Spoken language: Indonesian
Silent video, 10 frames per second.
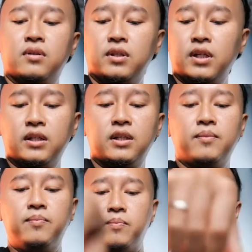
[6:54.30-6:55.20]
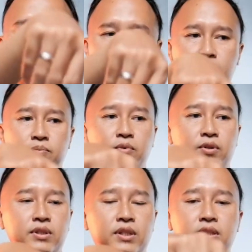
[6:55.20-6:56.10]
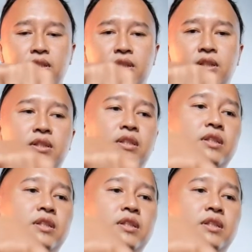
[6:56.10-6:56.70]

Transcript: Ini ada portnya di sini nih.